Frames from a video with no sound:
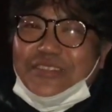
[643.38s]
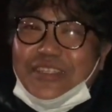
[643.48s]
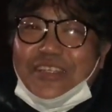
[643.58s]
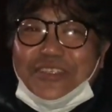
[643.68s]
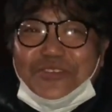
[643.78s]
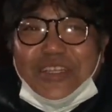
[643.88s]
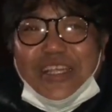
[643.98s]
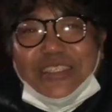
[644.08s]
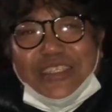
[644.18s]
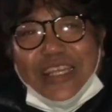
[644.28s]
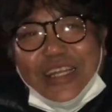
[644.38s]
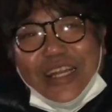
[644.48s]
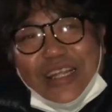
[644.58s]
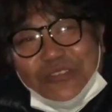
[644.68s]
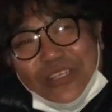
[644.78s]
なんでそんなにガチで嫌な
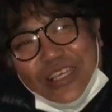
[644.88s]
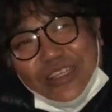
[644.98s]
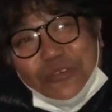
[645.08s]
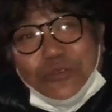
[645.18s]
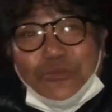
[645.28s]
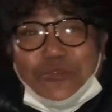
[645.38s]
のかなとか思っ